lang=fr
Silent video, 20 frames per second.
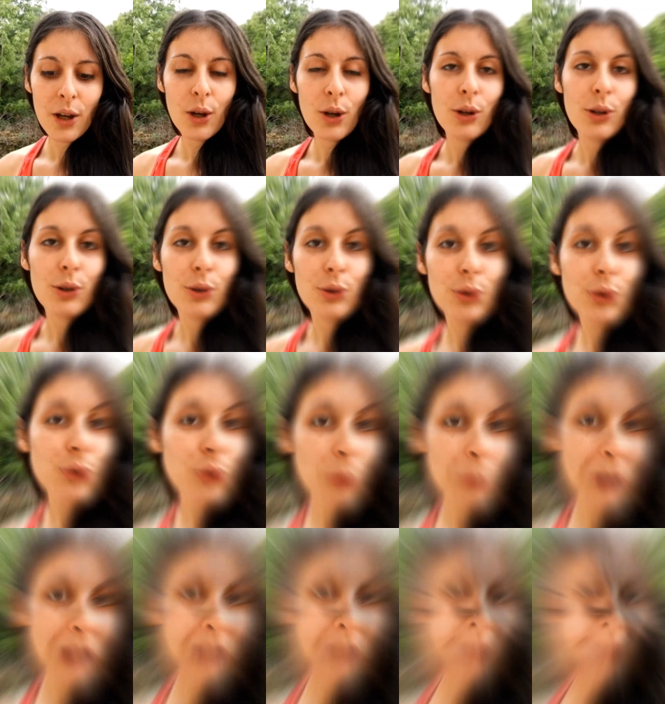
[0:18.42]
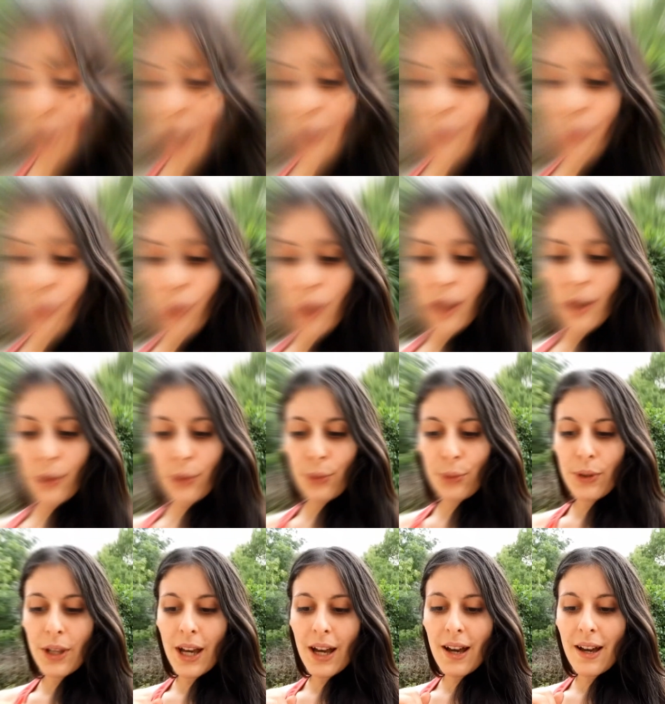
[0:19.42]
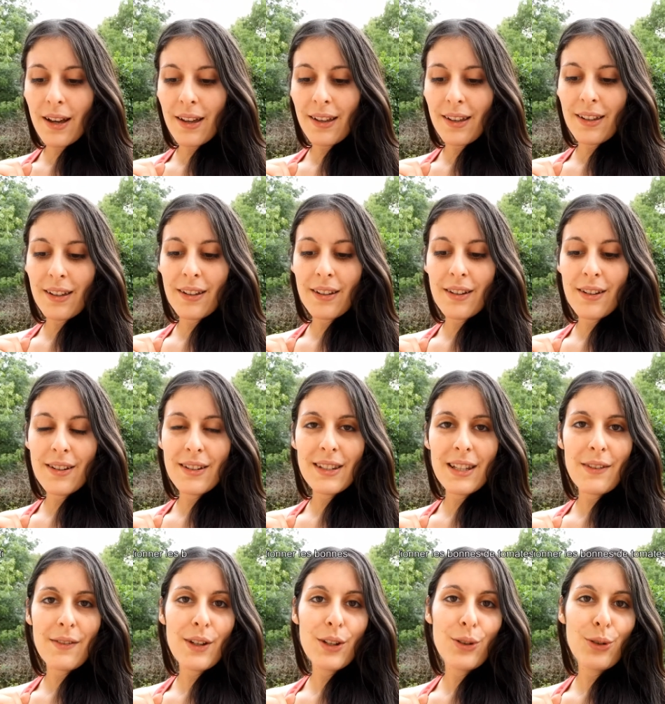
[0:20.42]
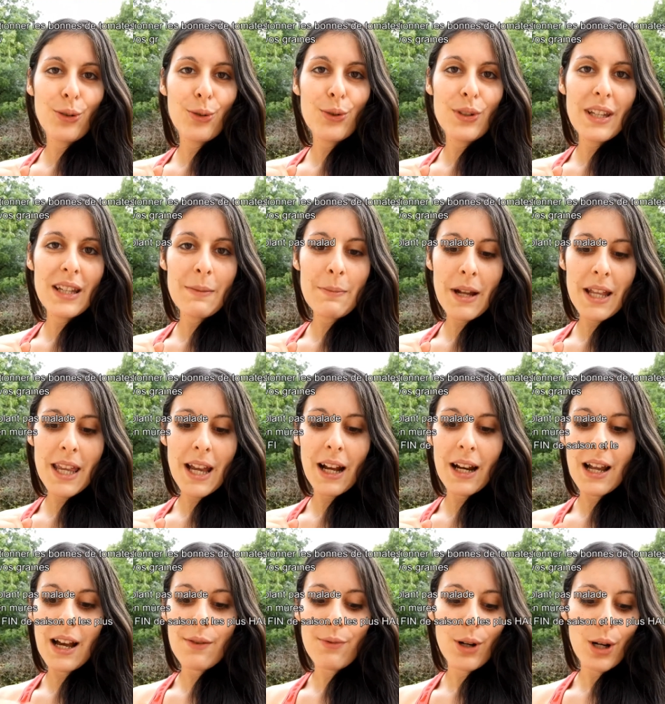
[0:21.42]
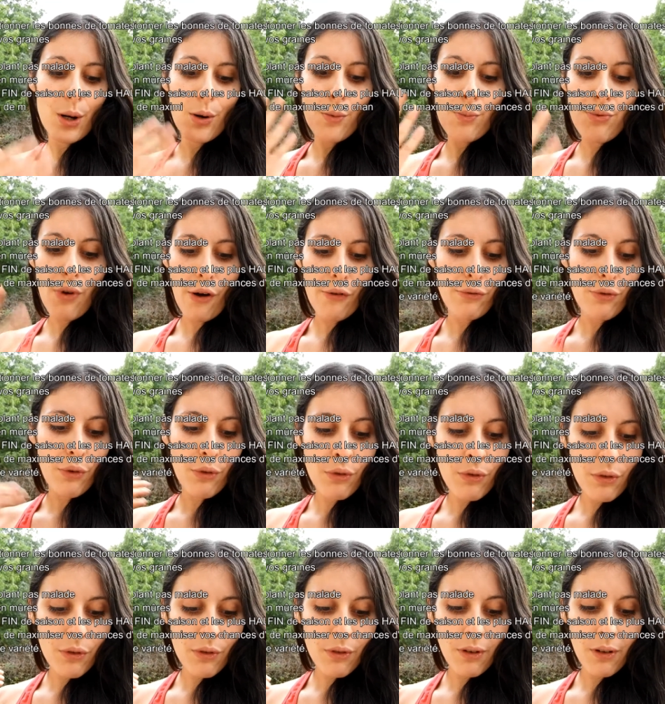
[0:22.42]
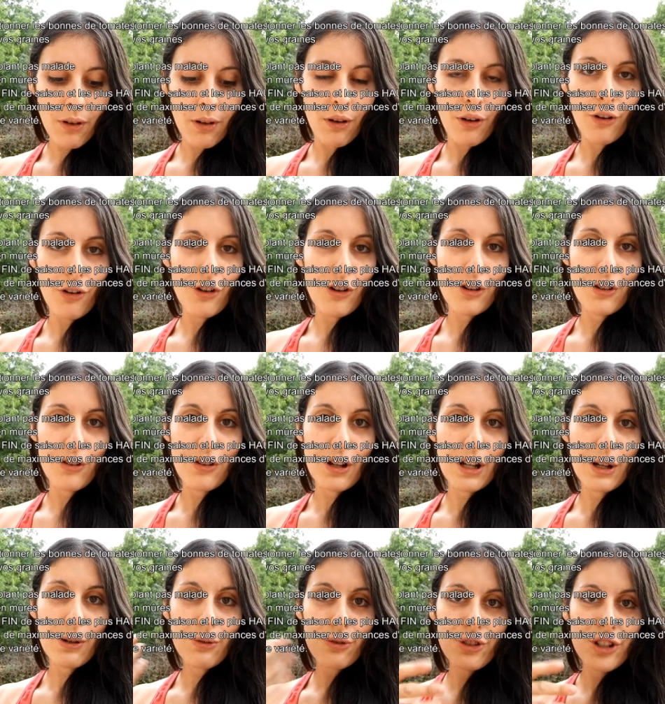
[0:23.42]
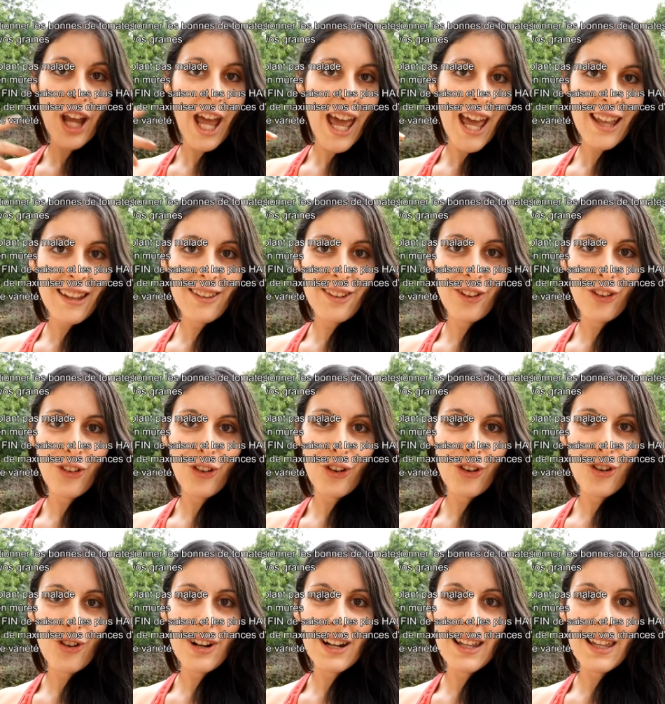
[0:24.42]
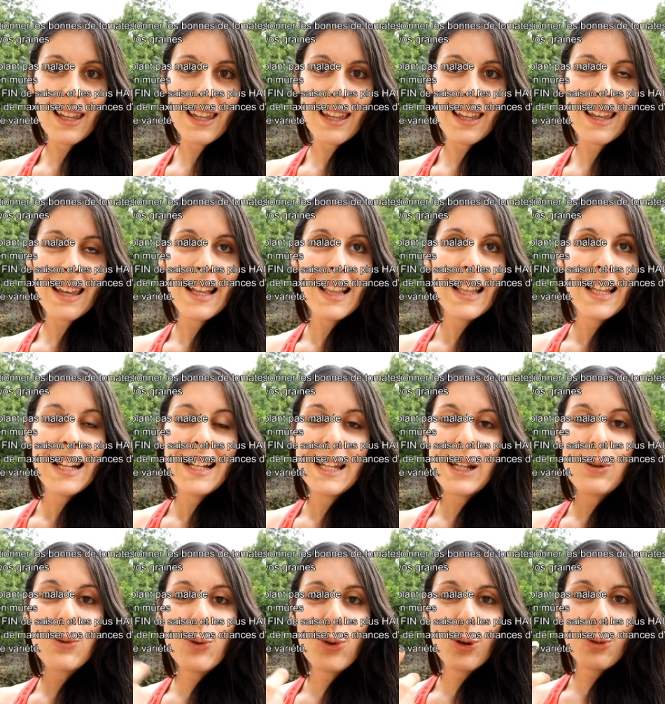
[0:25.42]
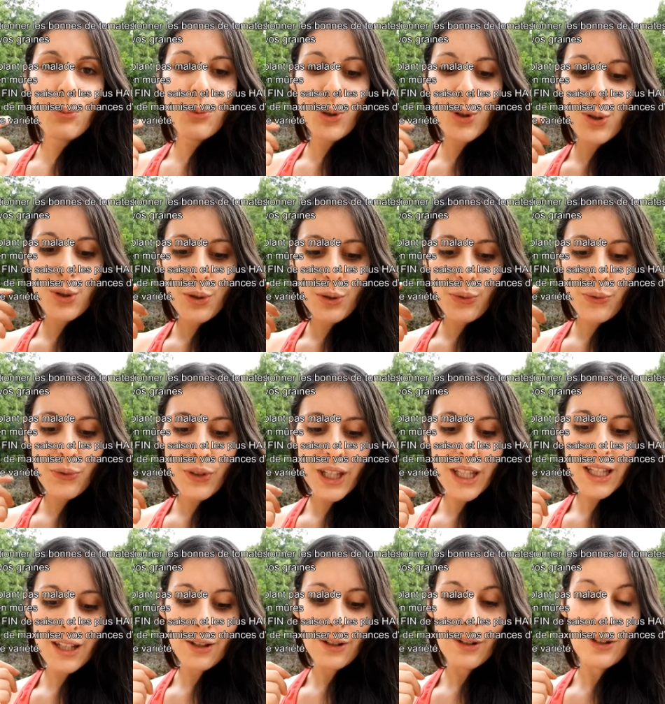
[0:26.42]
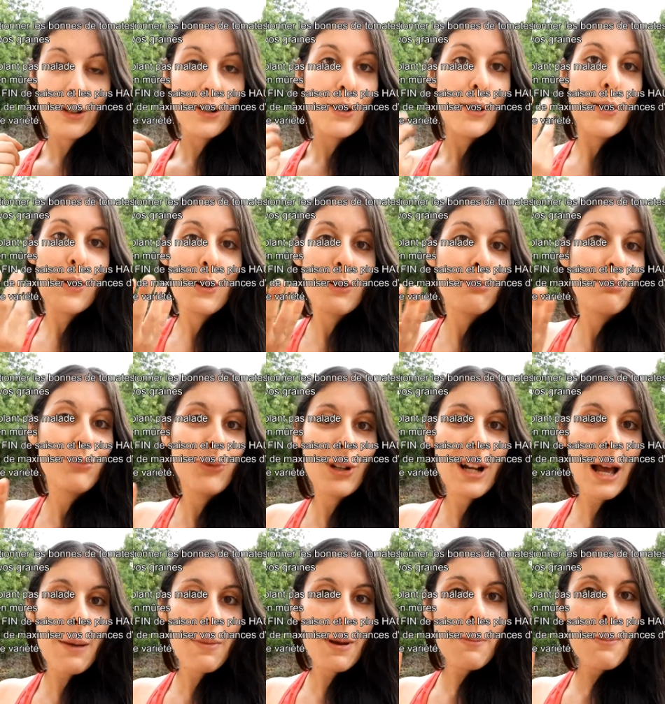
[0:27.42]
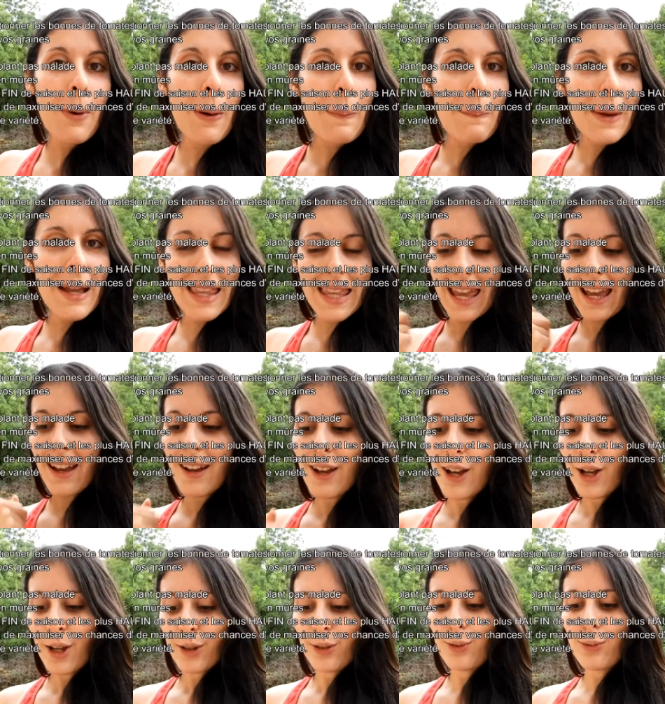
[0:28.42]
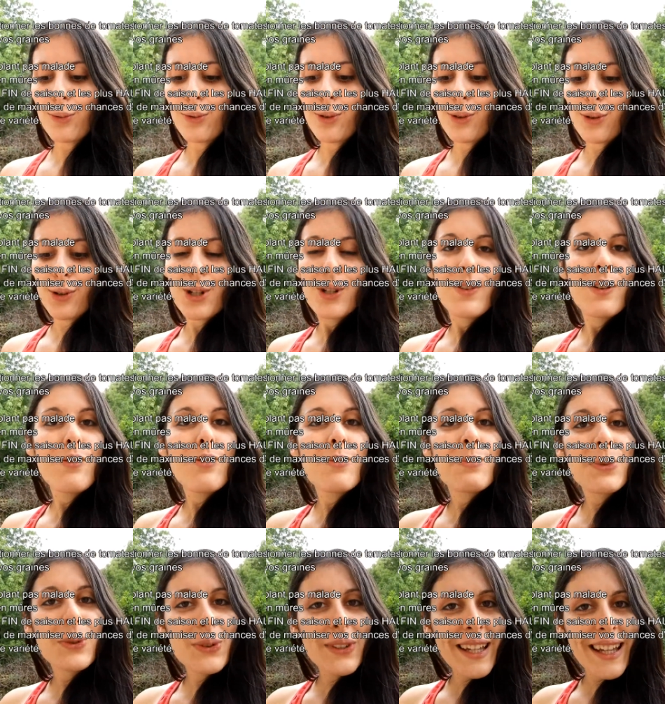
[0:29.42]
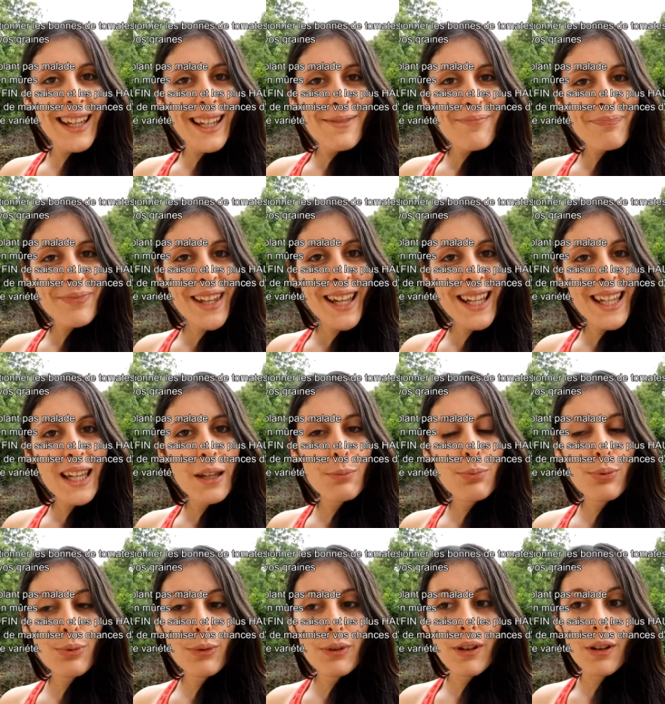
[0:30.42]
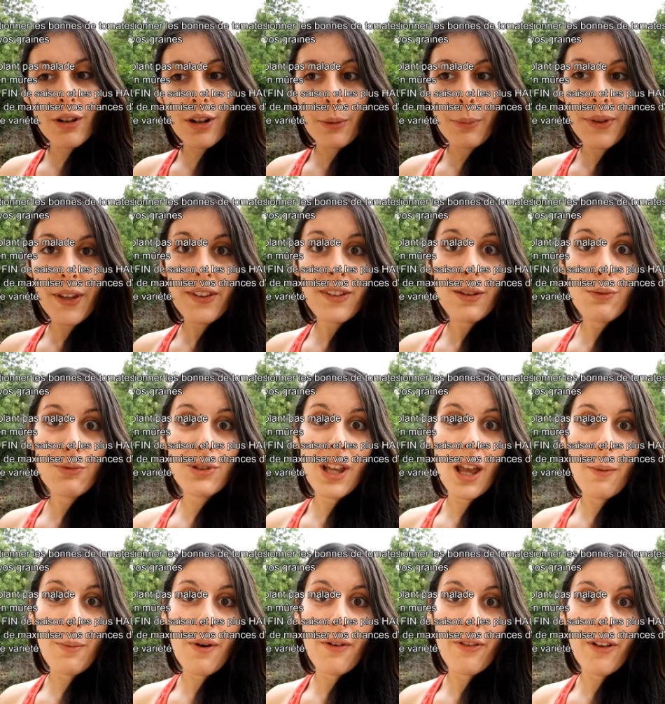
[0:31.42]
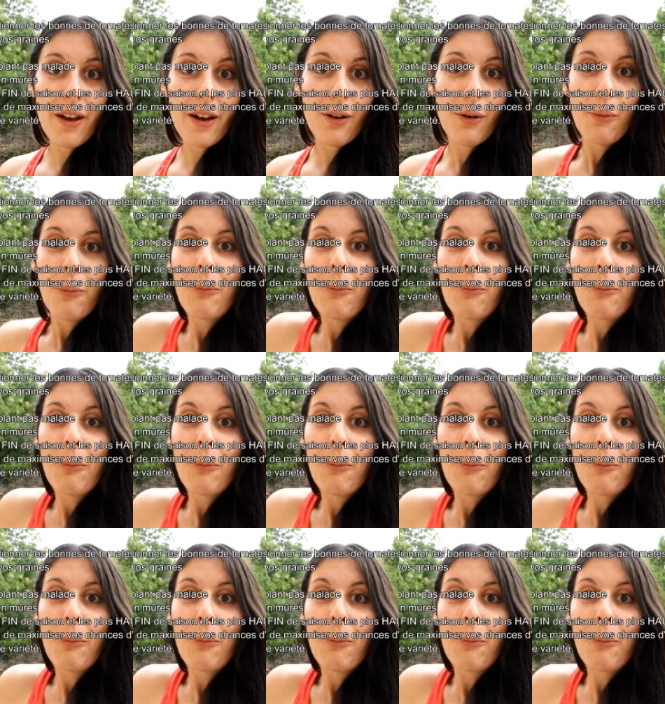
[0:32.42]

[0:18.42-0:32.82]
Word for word: euh, de tomates. Pour les fruits en tout cas, euh, ça va être de cette manière-là. Voilà le poivron, euh, les, courgettes, les, les, concombres, je fais de la même manière. Donc je vais vous montrer et puis comme ça si vous savez pas faire,